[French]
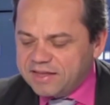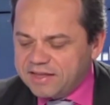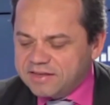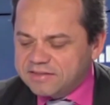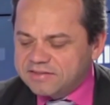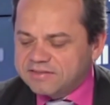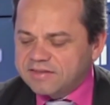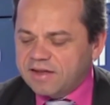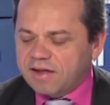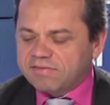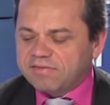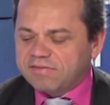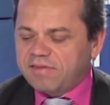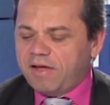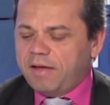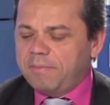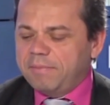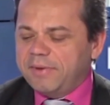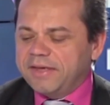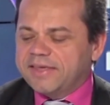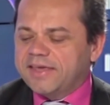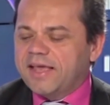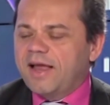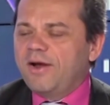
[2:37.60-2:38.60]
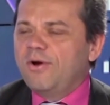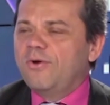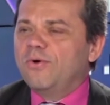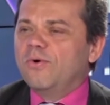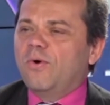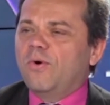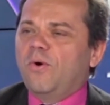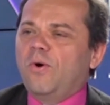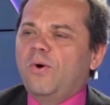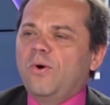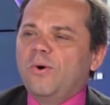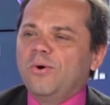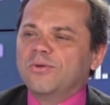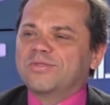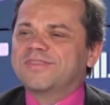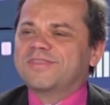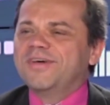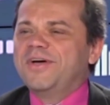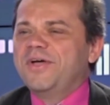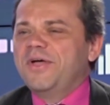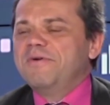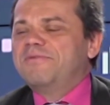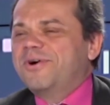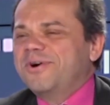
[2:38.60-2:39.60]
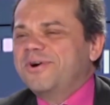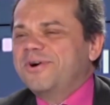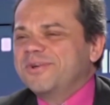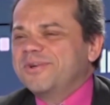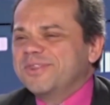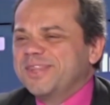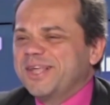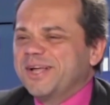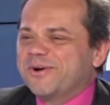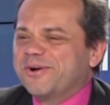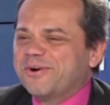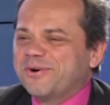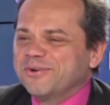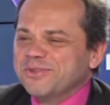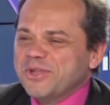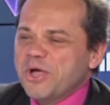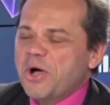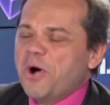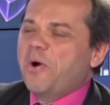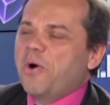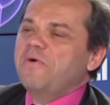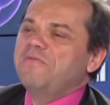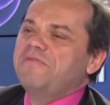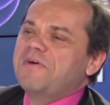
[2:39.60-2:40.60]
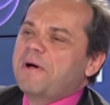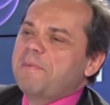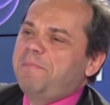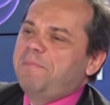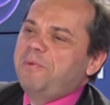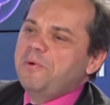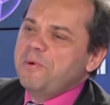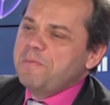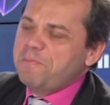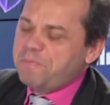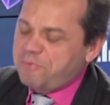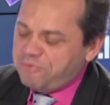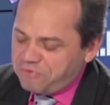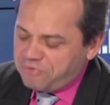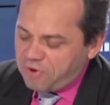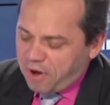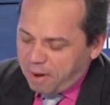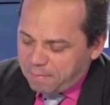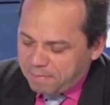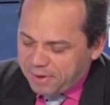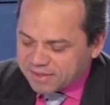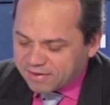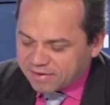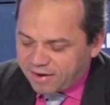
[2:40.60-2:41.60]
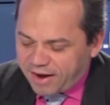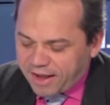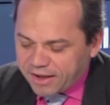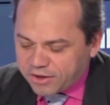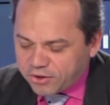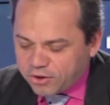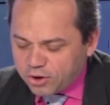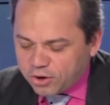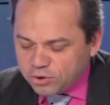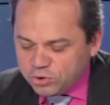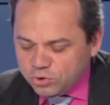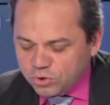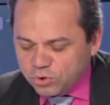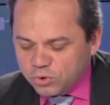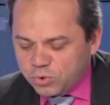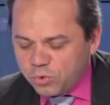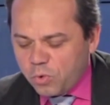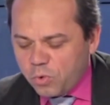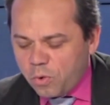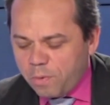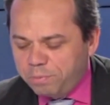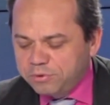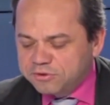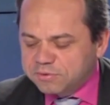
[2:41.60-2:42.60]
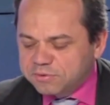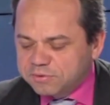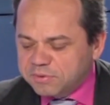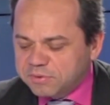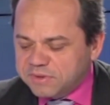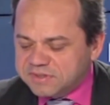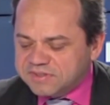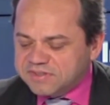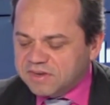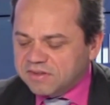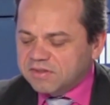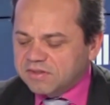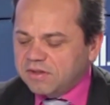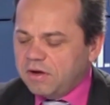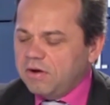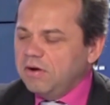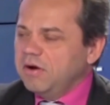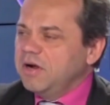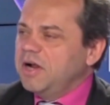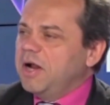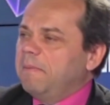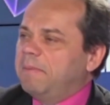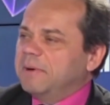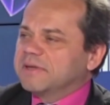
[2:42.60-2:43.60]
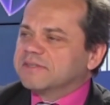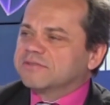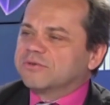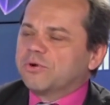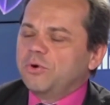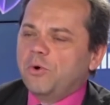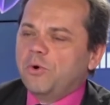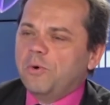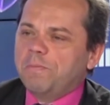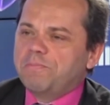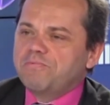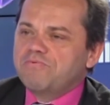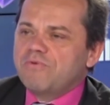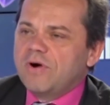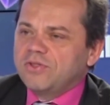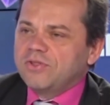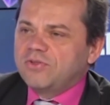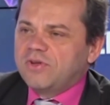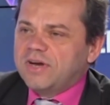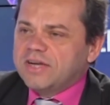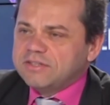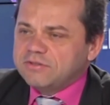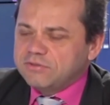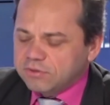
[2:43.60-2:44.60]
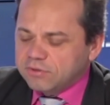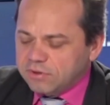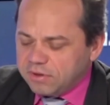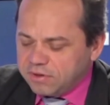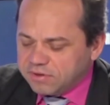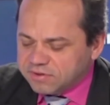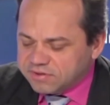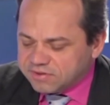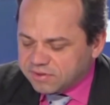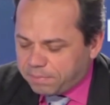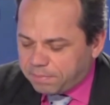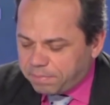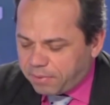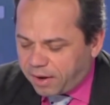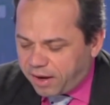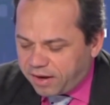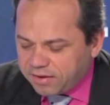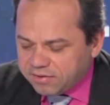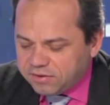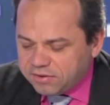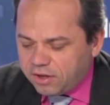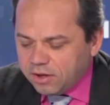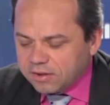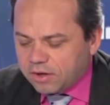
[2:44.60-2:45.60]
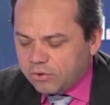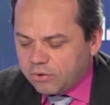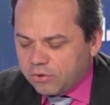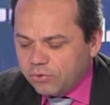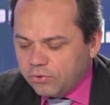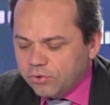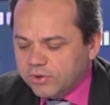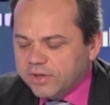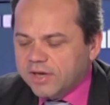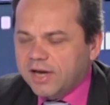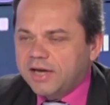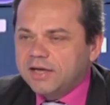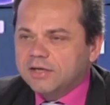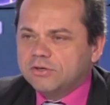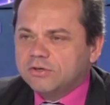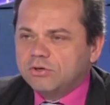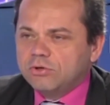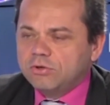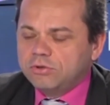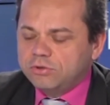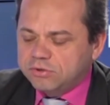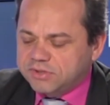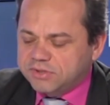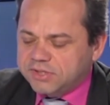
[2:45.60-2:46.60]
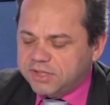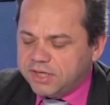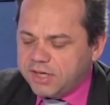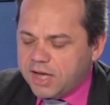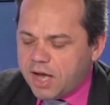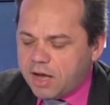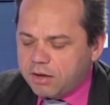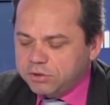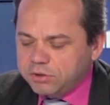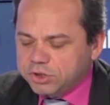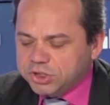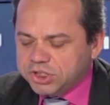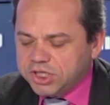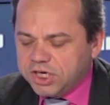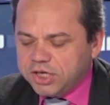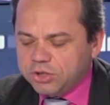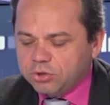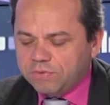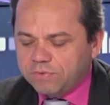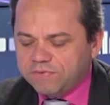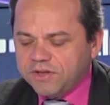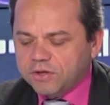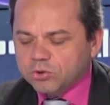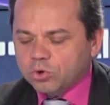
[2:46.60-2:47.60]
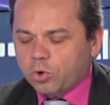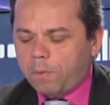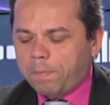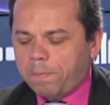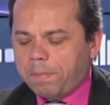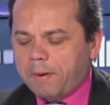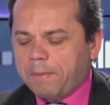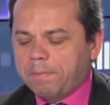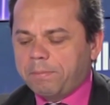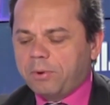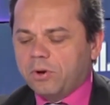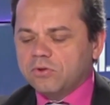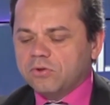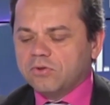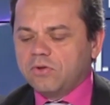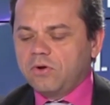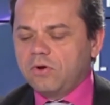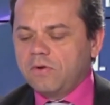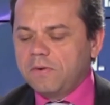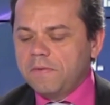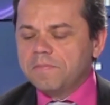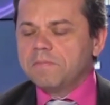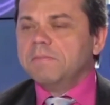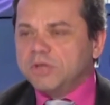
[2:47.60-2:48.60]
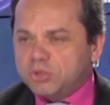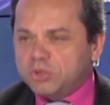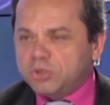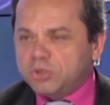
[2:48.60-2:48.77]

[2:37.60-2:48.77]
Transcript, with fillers: un certain, mais quelle honte Vous vous rendez compte On va plus pouvoir mettre la corde au cou au plus de 60 ans parce que le poids de l'assurance emprunteur dans le calcul du TAEG devient trop important. Mais